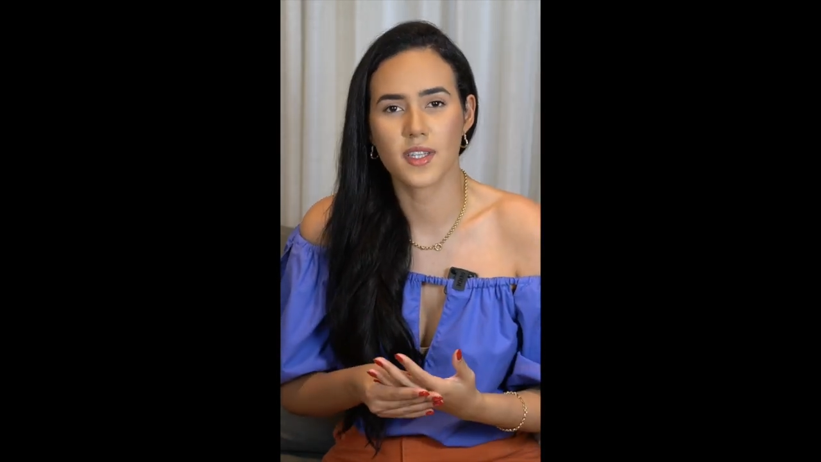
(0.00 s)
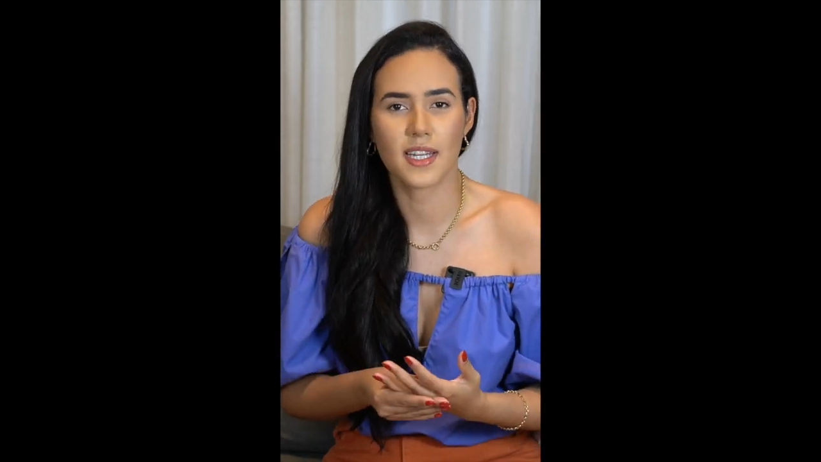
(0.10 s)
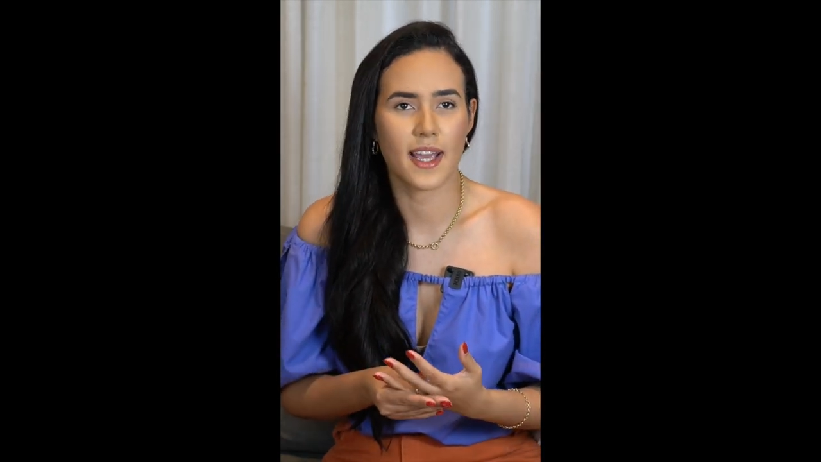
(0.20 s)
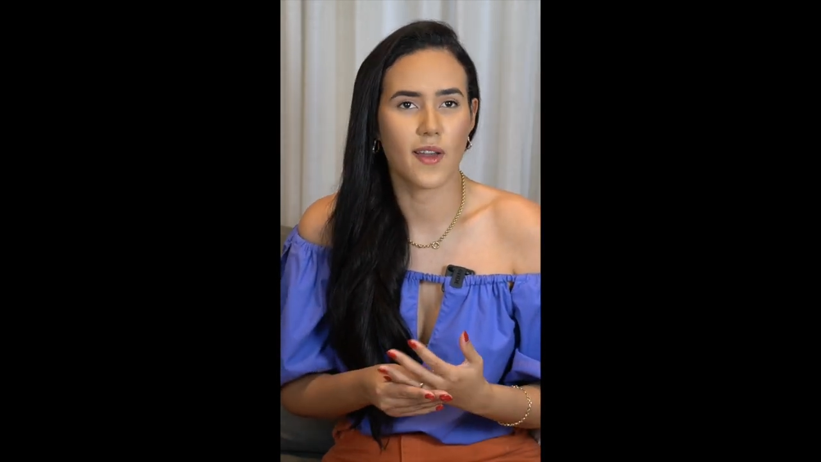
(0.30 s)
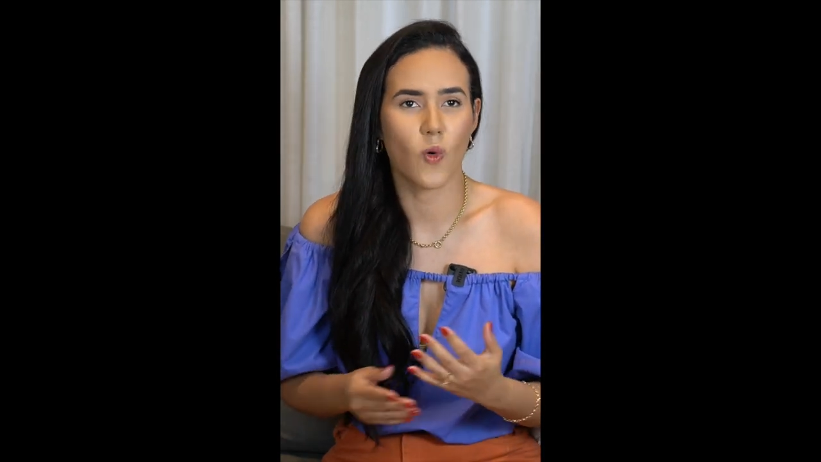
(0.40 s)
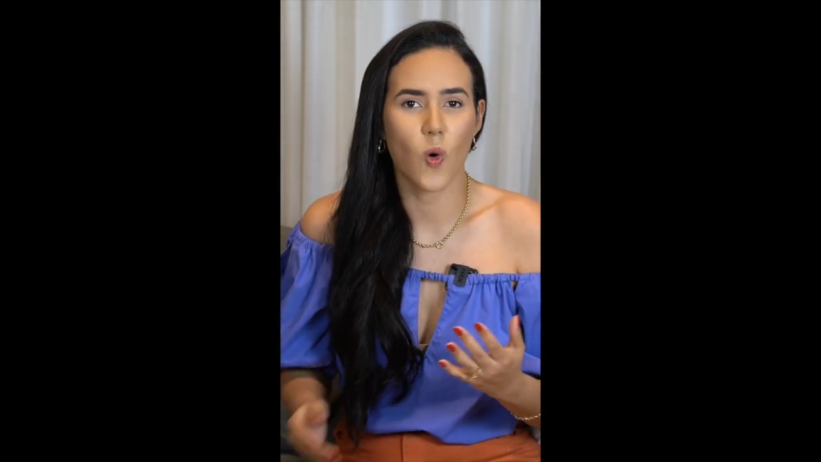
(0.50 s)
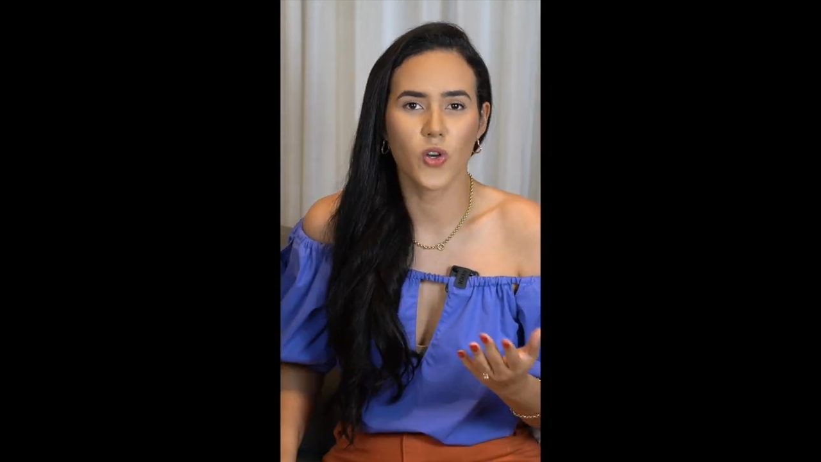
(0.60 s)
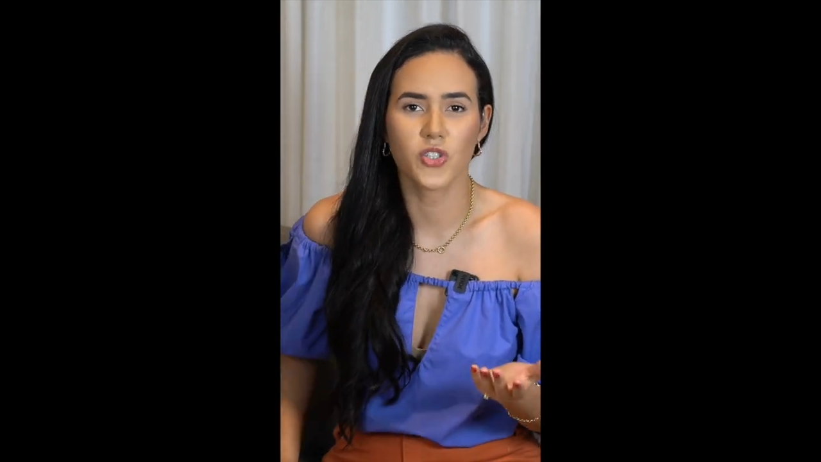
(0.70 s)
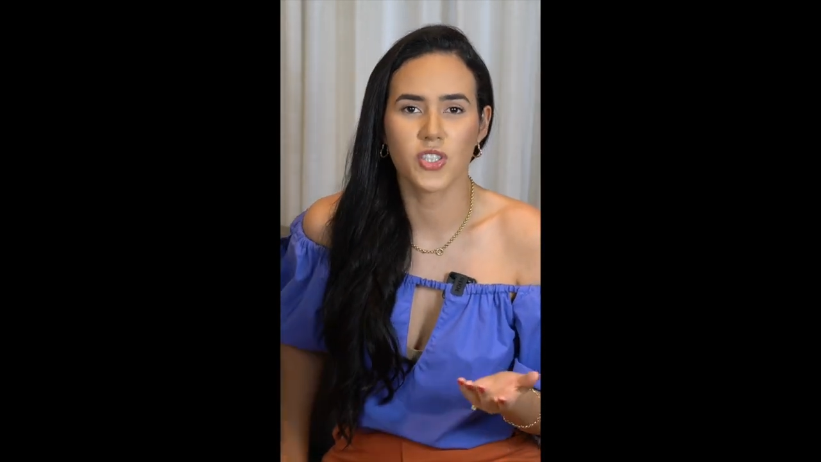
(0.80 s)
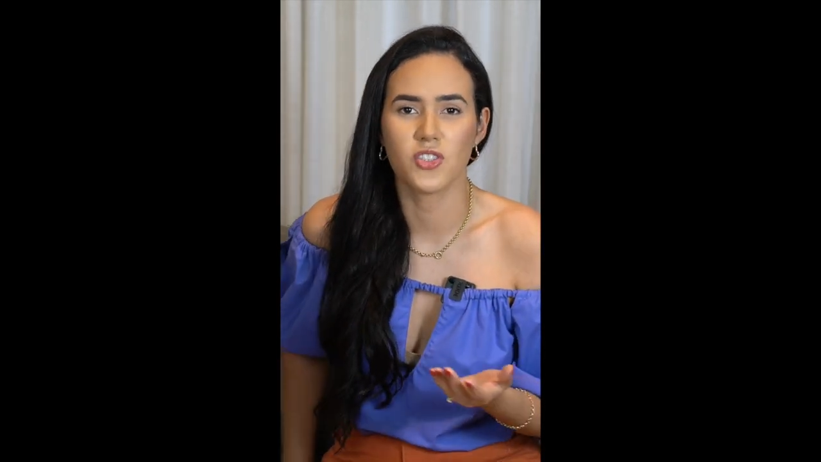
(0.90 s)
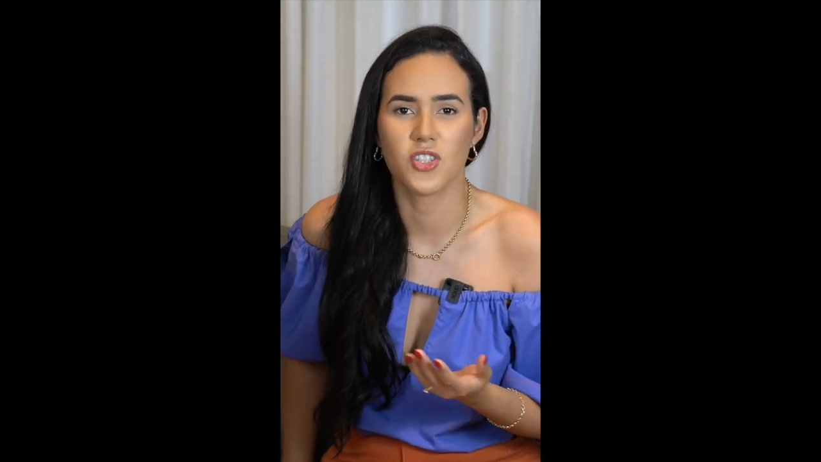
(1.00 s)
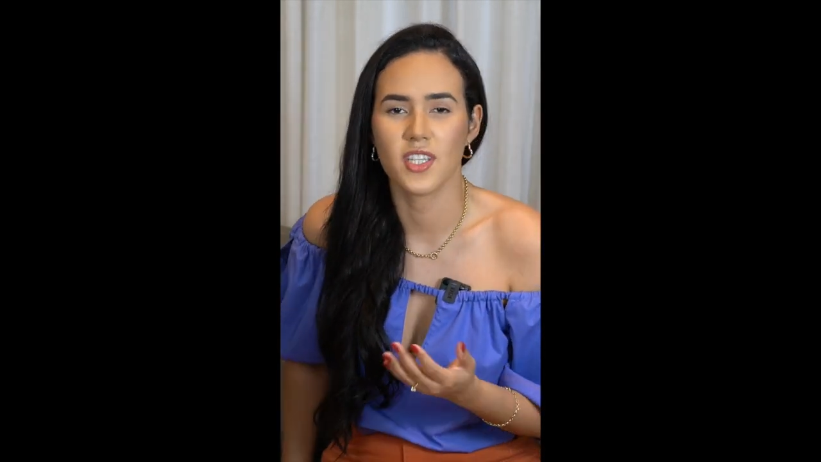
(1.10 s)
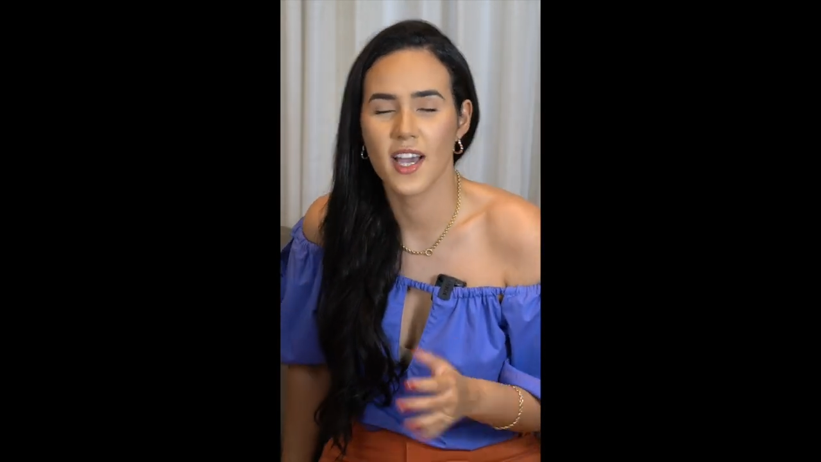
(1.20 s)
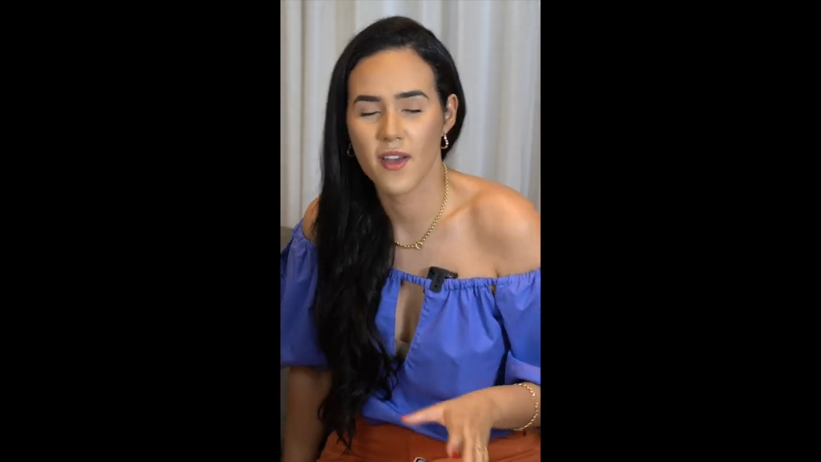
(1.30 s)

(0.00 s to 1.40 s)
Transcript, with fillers: que nem hoje em dia